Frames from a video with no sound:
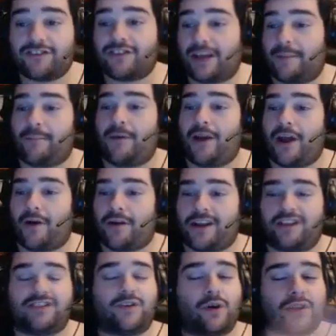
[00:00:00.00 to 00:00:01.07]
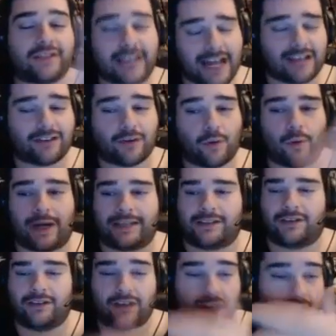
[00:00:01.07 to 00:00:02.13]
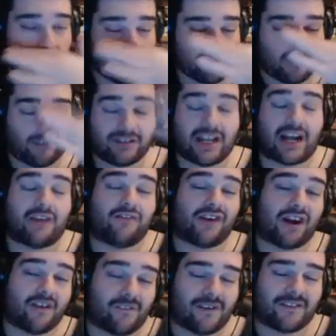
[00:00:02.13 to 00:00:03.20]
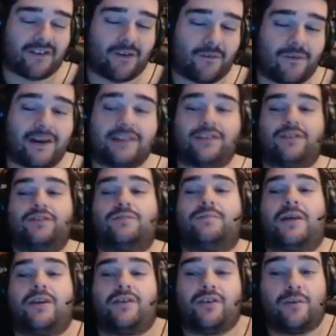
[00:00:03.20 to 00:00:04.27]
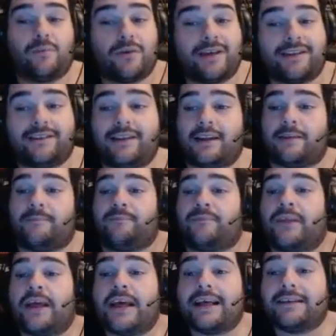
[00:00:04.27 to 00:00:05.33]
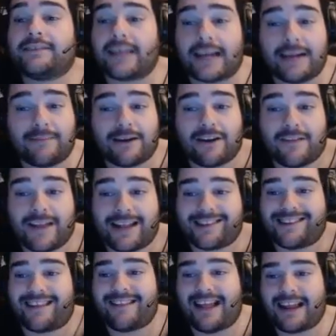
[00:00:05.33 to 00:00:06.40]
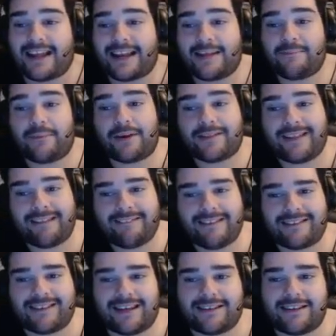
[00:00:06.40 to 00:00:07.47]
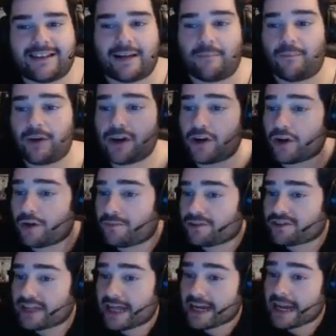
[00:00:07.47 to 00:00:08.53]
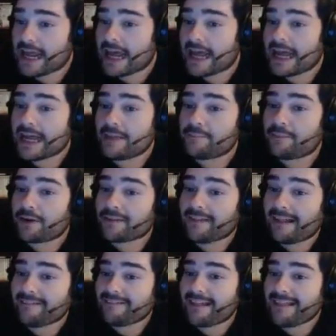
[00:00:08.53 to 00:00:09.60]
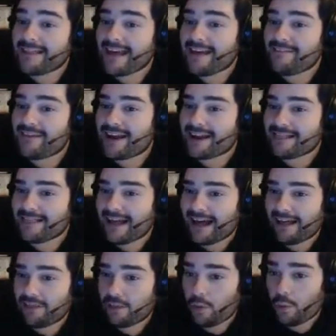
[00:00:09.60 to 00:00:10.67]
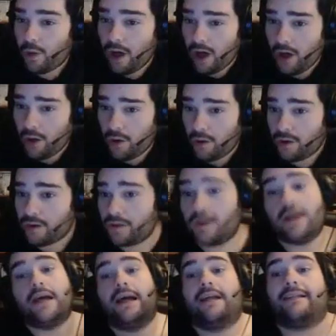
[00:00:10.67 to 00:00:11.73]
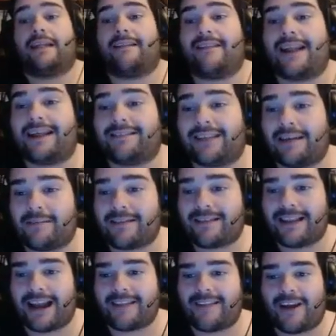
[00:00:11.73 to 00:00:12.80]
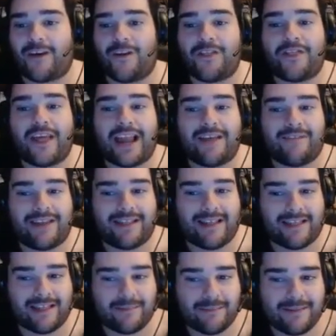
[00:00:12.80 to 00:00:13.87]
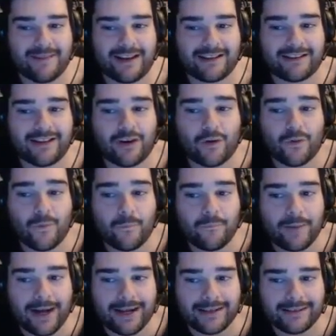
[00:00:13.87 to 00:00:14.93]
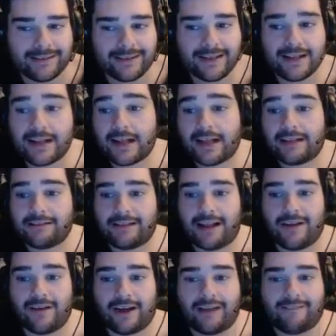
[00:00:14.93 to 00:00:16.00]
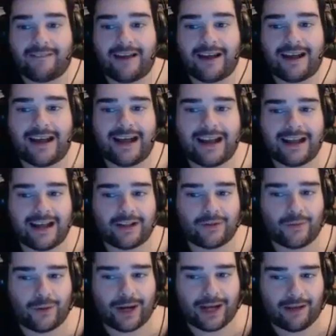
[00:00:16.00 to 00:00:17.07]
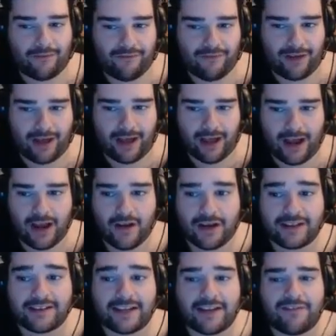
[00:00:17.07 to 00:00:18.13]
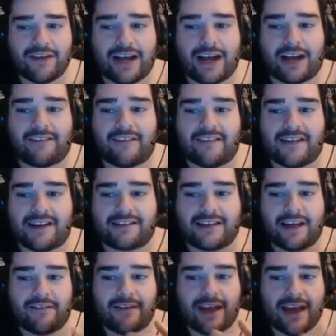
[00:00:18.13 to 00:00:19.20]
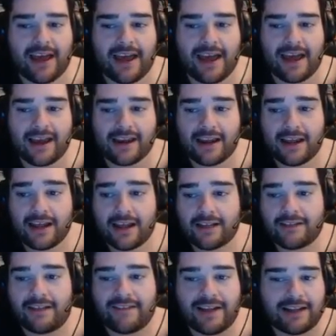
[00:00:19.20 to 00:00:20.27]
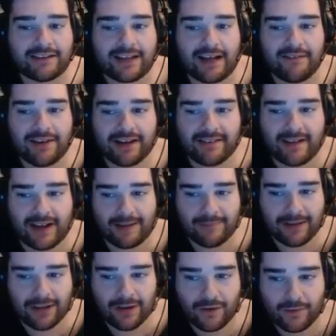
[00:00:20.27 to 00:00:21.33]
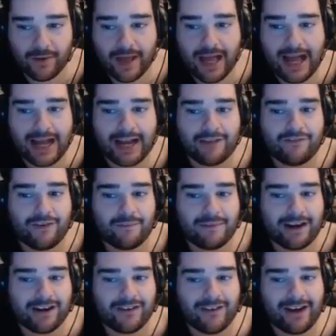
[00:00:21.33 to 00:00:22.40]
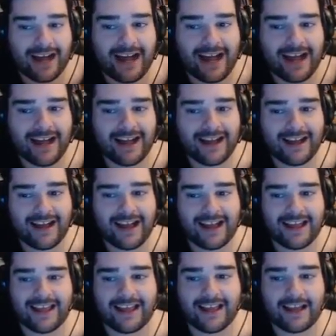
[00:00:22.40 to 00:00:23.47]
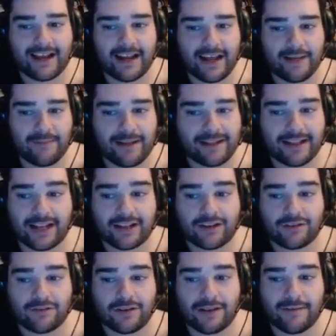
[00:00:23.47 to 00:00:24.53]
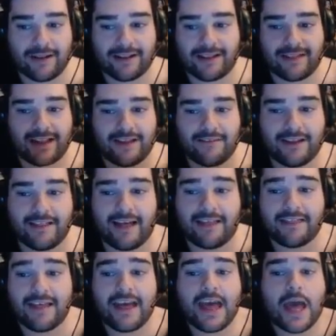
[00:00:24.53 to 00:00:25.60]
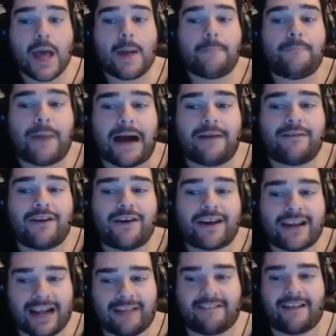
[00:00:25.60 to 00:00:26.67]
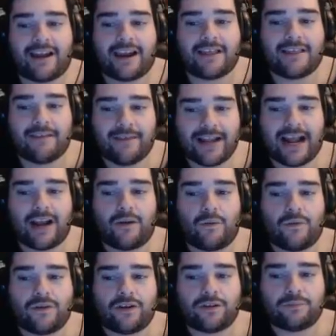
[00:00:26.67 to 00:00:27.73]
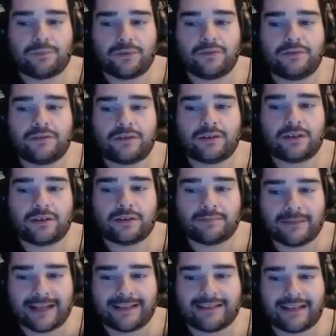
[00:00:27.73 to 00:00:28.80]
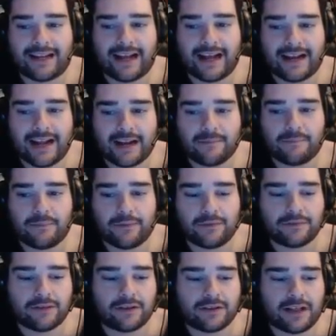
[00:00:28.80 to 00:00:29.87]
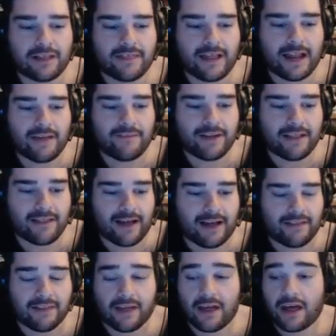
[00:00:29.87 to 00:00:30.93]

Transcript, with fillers: simoleones. Tres cuatros. Me gustaría que fueran cuatro cuatros, pero no puede ser. Ser la mano derecha de alguien importante es casi tan bueno como ser importante de verdad. ¡Uh! Tendrás que mezclarte con celebridades mientras te ocupas de lo que te encargue tu jefe. Lo que significa que tendrás que ver, tendrás que abrirte camino a la alfombra roja, incrementando tu nivel de celebridad. Pablo Hernández recibirá algunos puntos más al ganar puntos de celebridad.